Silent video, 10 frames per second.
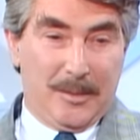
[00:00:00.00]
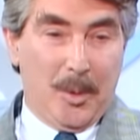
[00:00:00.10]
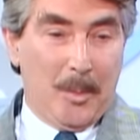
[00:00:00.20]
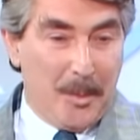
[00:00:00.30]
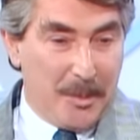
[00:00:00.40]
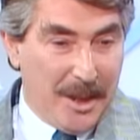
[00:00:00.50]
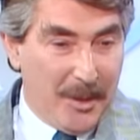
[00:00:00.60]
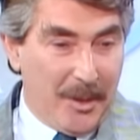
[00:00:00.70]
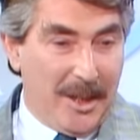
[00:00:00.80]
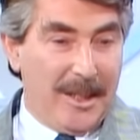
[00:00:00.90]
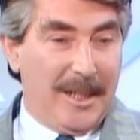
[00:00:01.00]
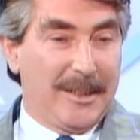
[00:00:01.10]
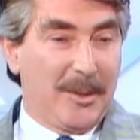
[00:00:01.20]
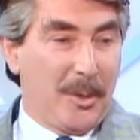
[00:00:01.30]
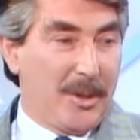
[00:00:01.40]
toplumsal
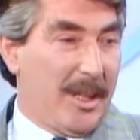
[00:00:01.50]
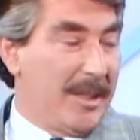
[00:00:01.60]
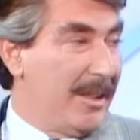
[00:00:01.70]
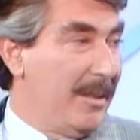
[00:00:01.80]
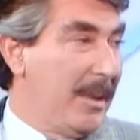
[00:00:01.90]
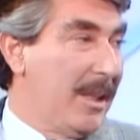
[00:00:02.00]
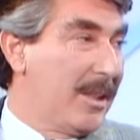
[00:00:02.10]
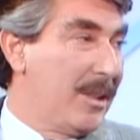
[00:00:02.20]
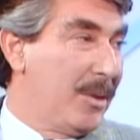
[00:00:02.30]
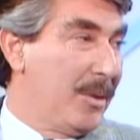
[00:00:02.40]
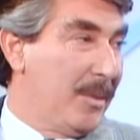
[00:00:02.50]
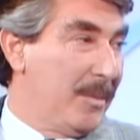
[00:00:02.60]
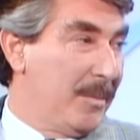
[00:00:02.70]
olaylarda gösterdiğisine biraz kızıyorum.